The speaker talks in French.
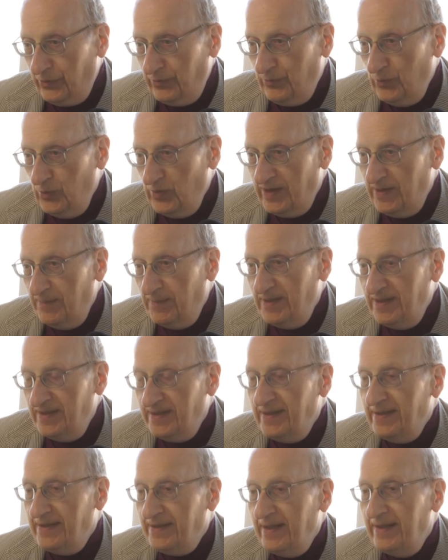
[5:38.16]

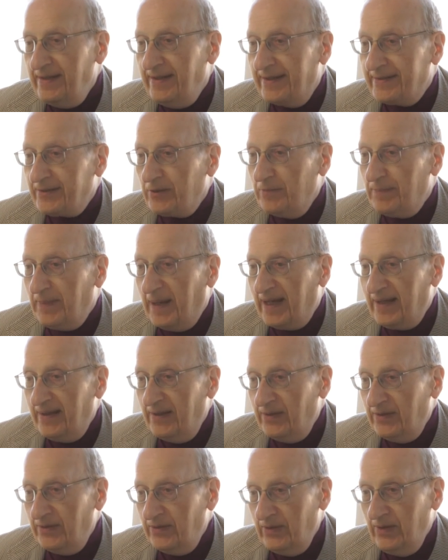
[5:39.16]
multiplicité d'êtres
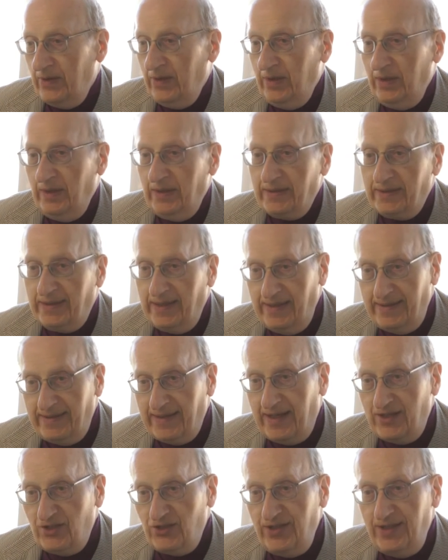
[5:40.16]
parlants, qu'il
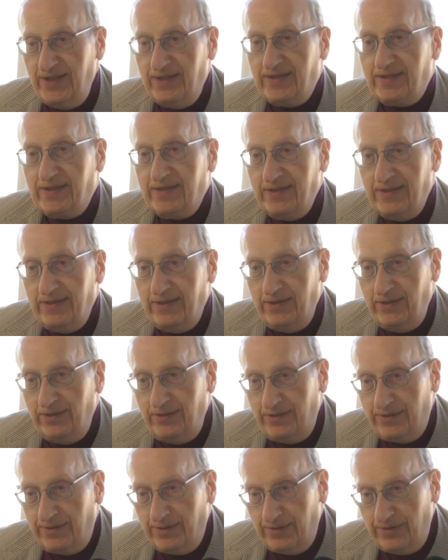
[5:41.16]
s'agisse
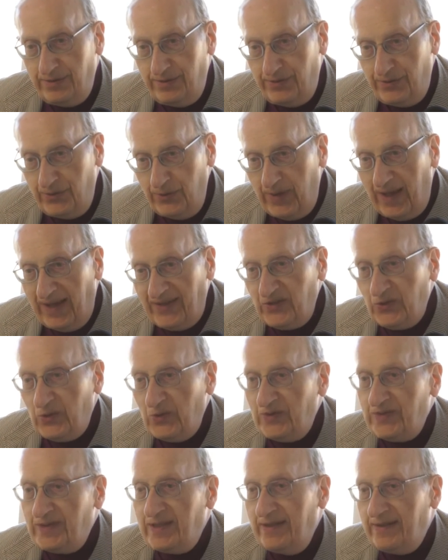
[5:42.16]
de la
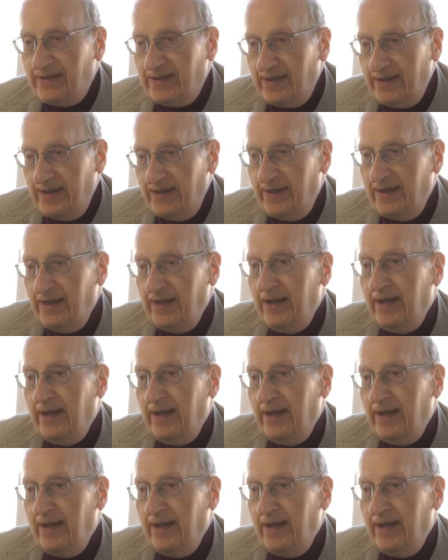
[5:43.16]
société